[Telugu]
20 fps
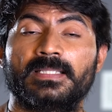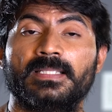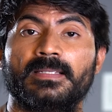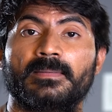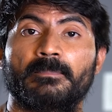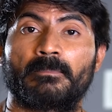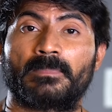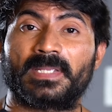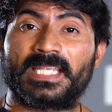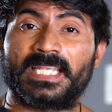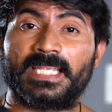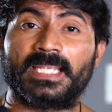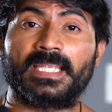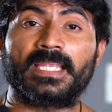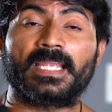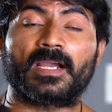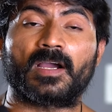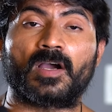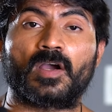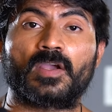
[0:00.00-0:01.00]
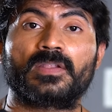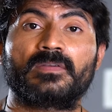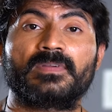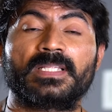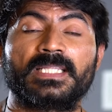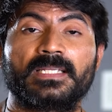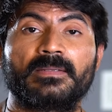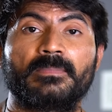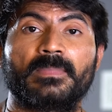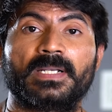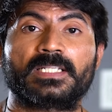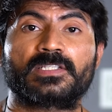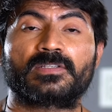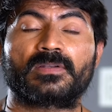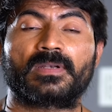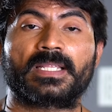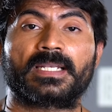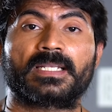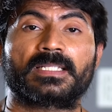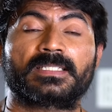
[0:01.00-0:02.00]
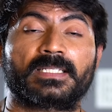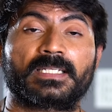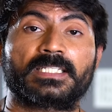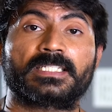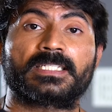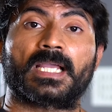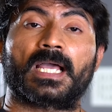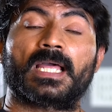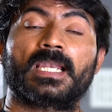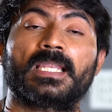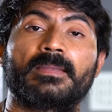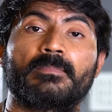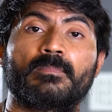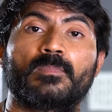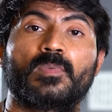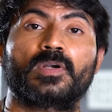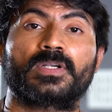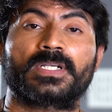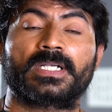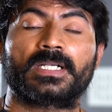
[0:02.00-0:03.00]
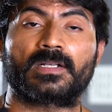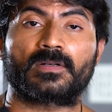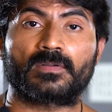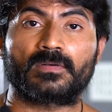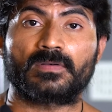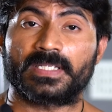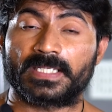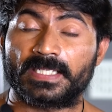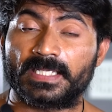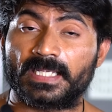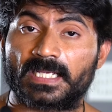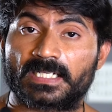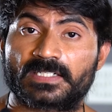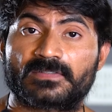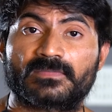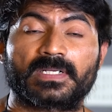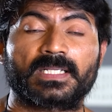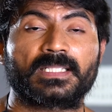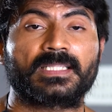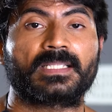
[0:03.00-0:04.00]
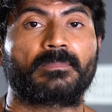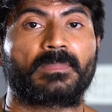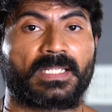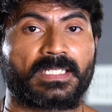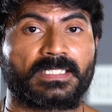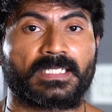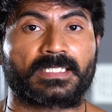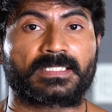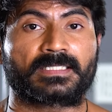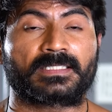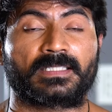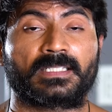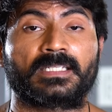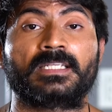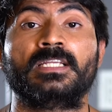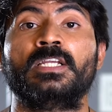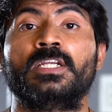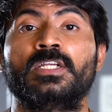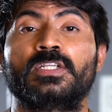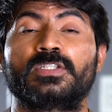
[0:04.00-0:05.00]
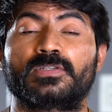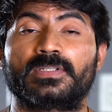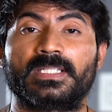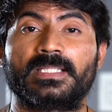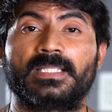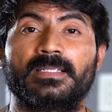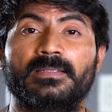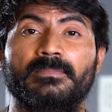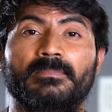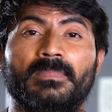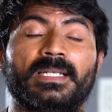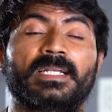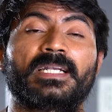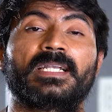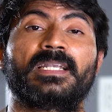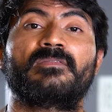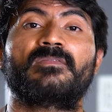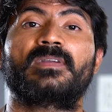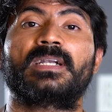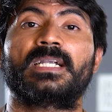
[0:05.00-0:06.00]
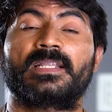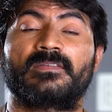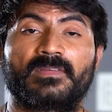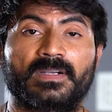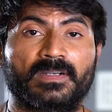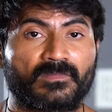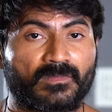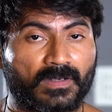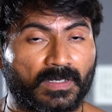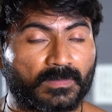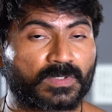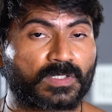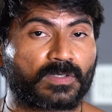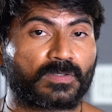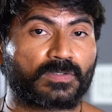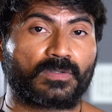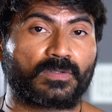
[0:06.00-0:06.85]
ఇది ఏ ఆయుర్వేదిక్ మెడిసిన్ అయినా సరే చాలా ఇంపార్టెంట్ రోల్ ఈ అశ్వగంధ ప్లే చేస్తుంది సో ఇది మనకి డిఫరెంట్ డిఫరెంట్ ఫామ్స్లో